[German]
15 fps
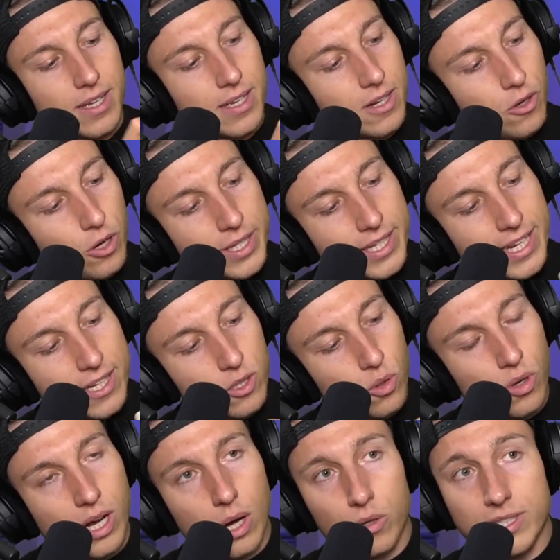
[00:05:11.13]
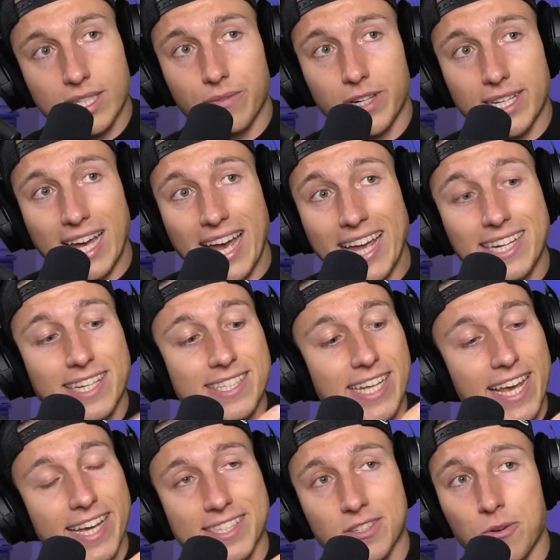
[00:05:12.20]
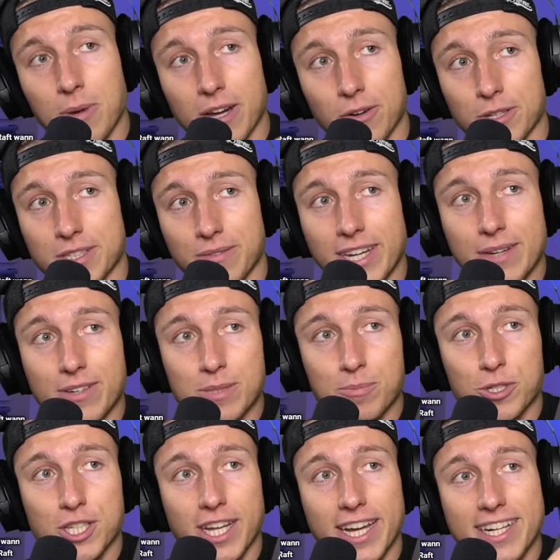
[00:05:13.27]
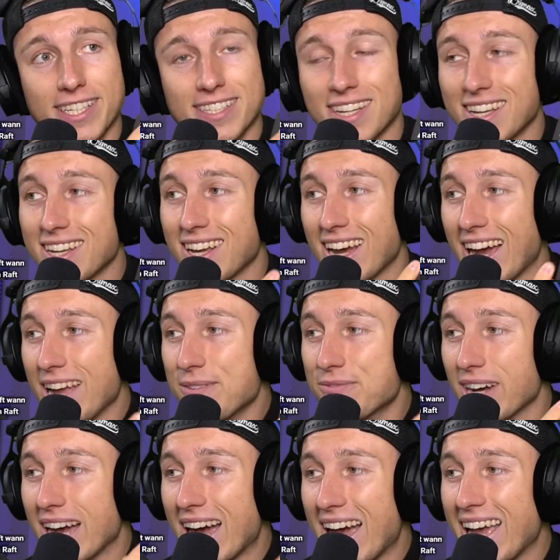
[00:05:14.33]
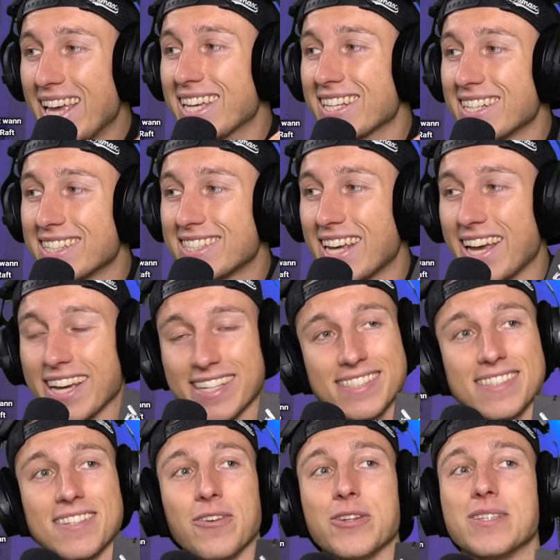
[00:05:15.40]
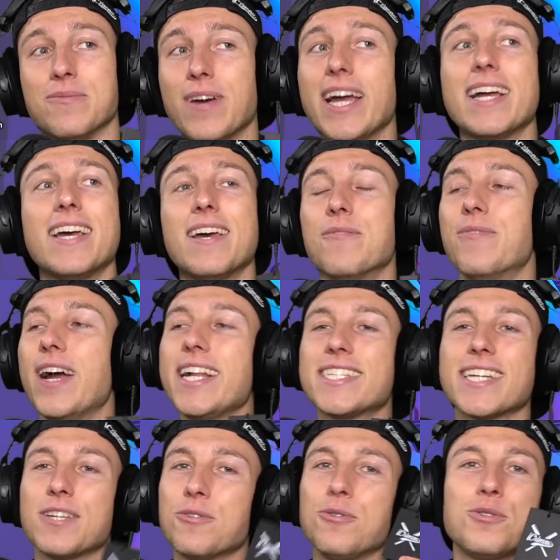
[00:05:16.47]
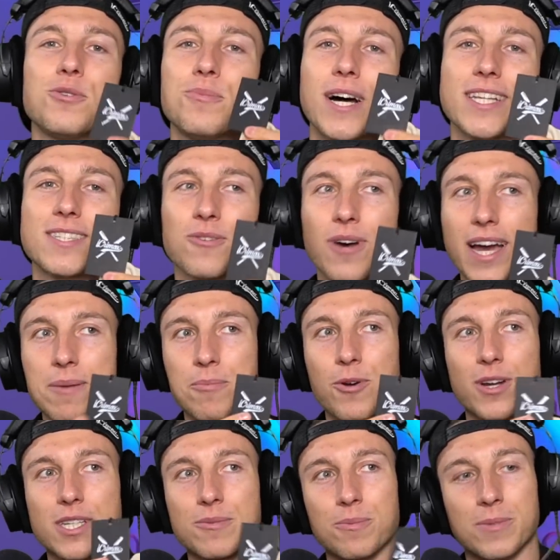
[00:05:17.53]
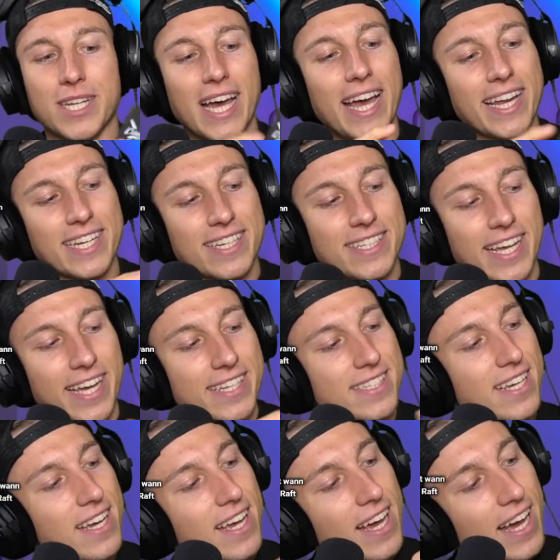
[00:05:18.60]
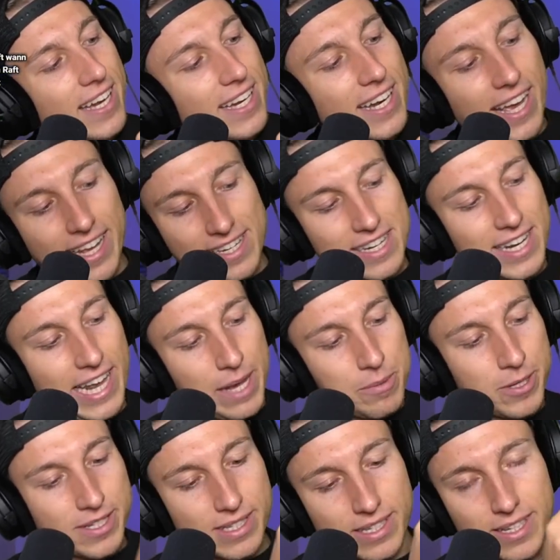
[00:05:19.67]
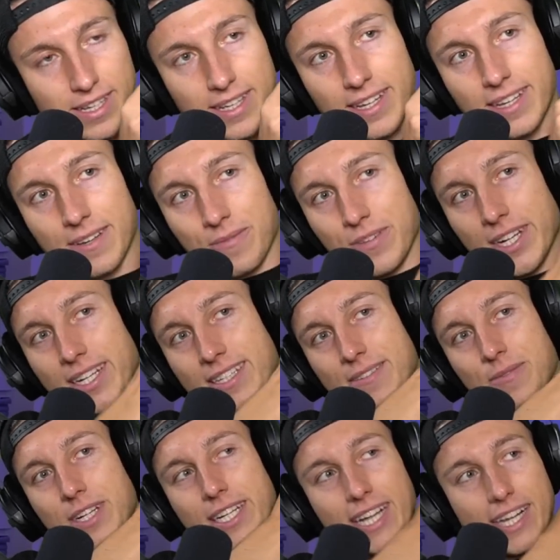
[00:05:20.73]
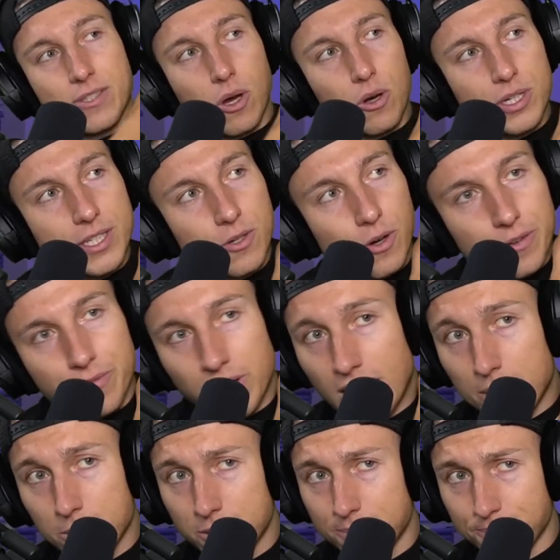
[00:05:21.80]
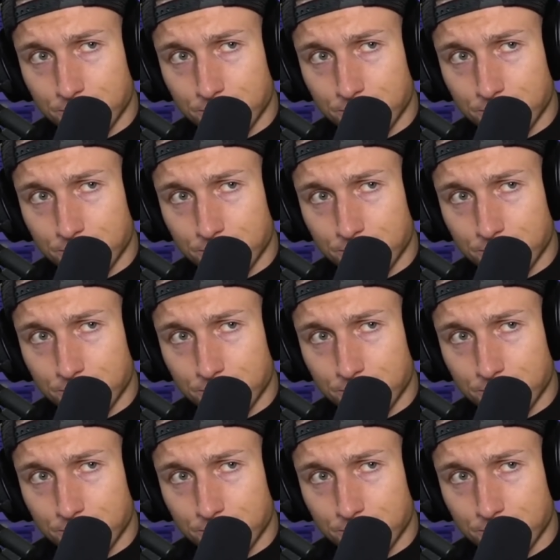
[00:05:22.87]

Leute, der Druck auch sehr wild. Eigene Tags. Guck mal, Leute, wenn ihr was bestellt, einfach eigene Tags. Leute, wel welcher YouTuber hat so ein Merch mit eigenen Tags an den eigenen Labels? Wild, wild. Also auch die neue Farbe,